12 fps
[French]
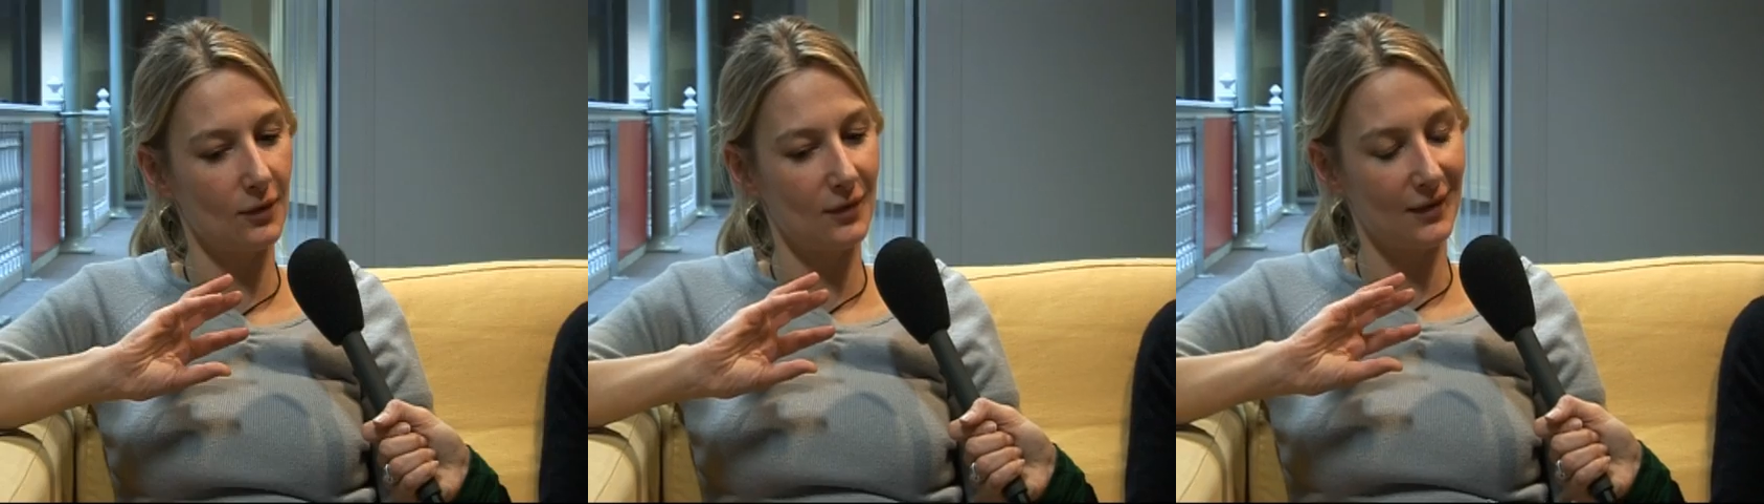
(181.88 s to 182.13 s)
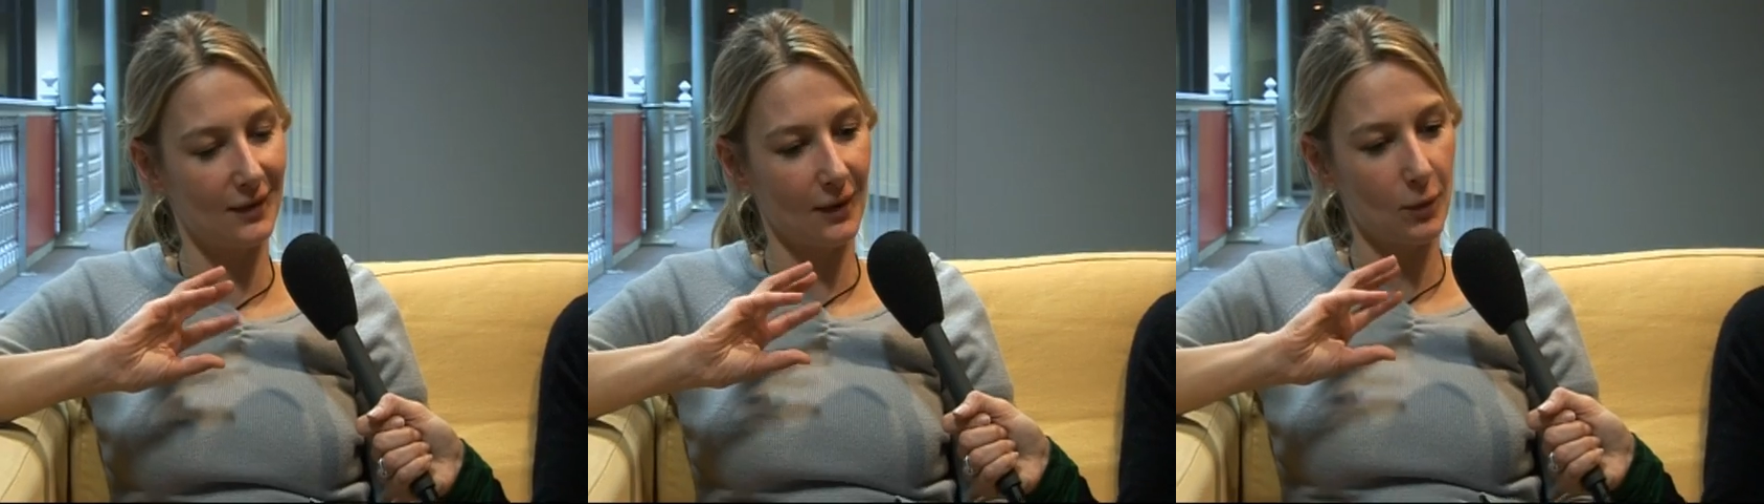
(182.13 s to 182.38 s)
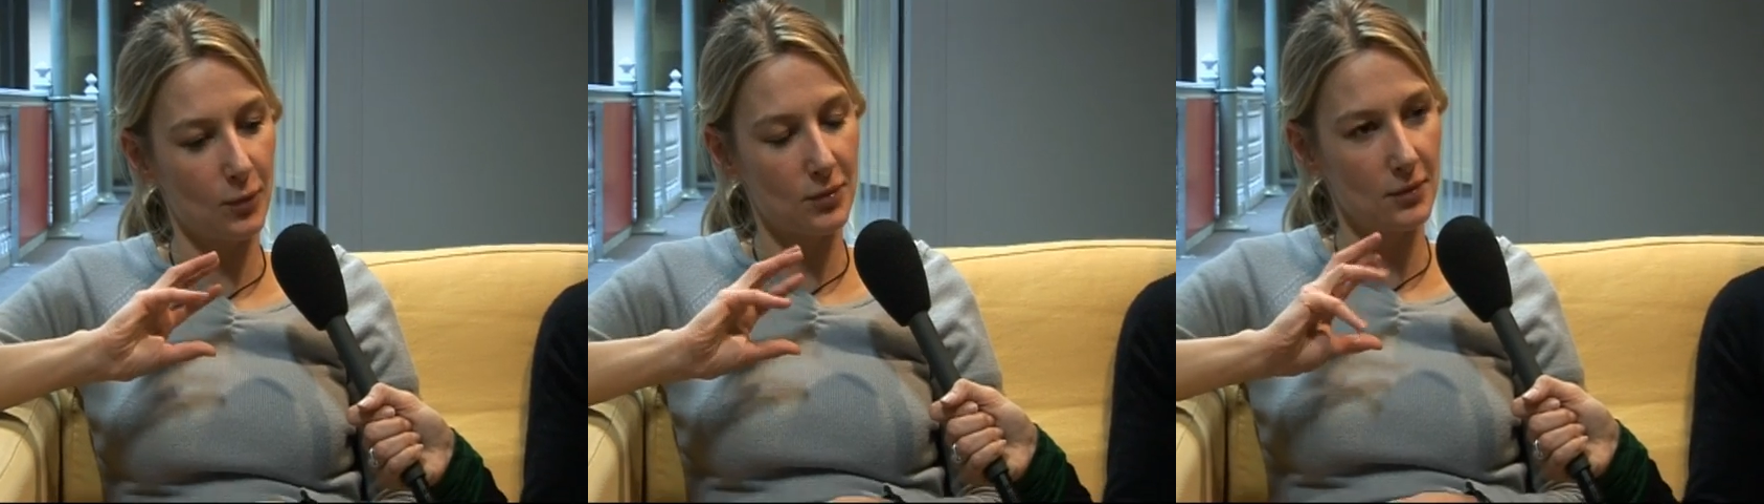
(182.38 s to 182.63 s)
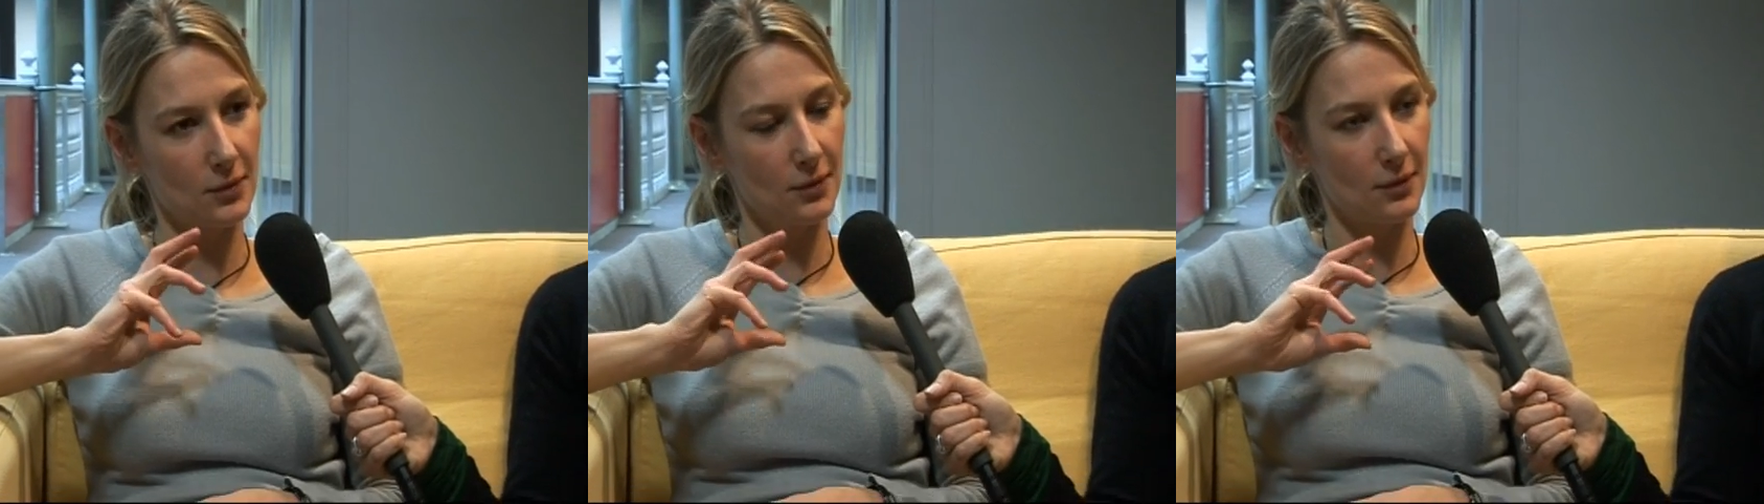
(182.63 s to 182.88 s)
C'était un
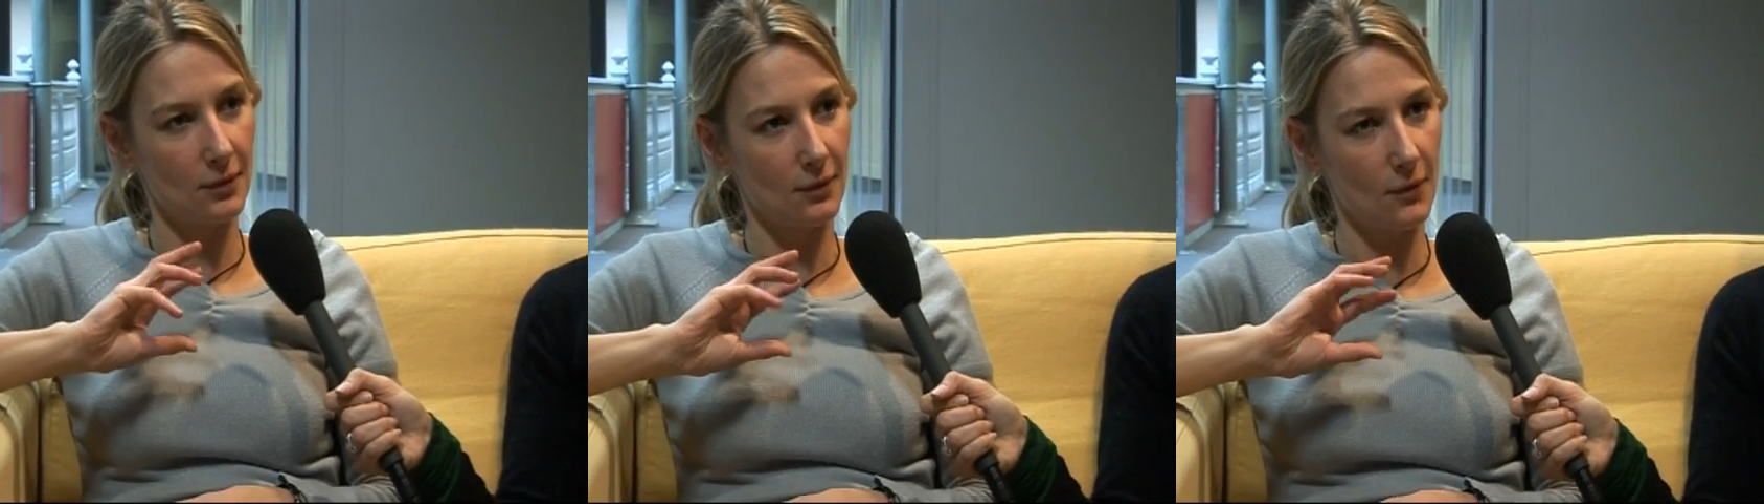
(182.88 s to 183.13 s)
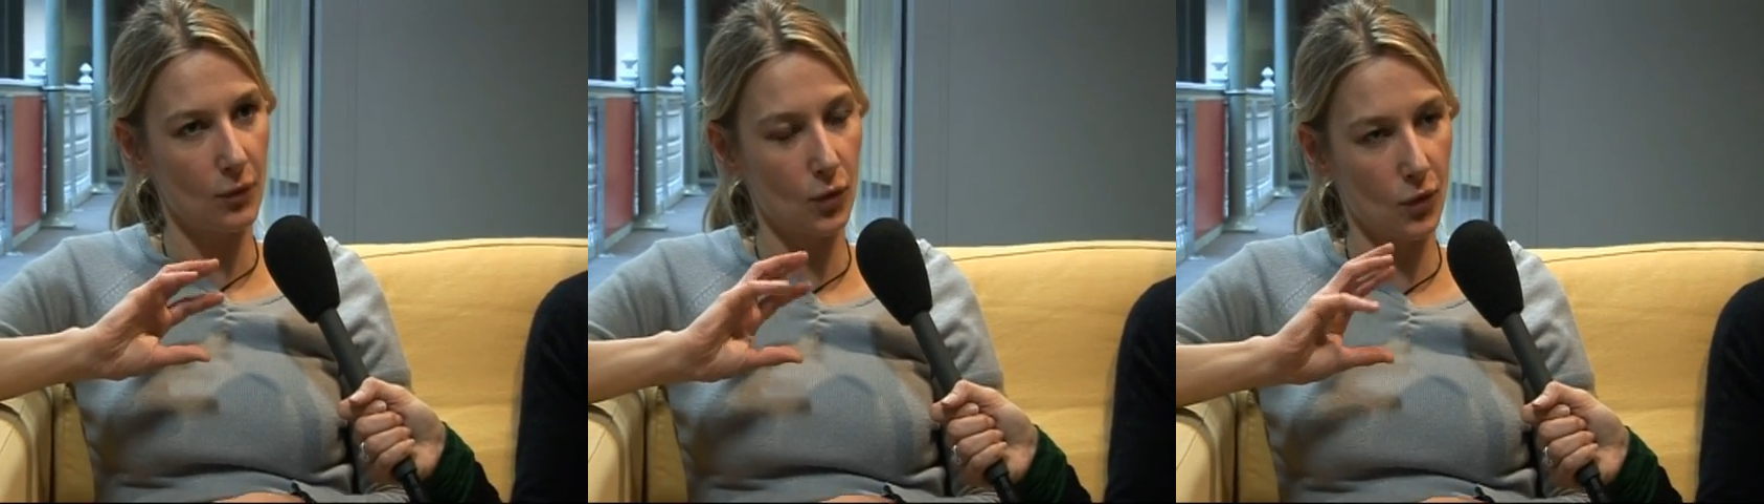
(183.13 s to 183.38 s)
peu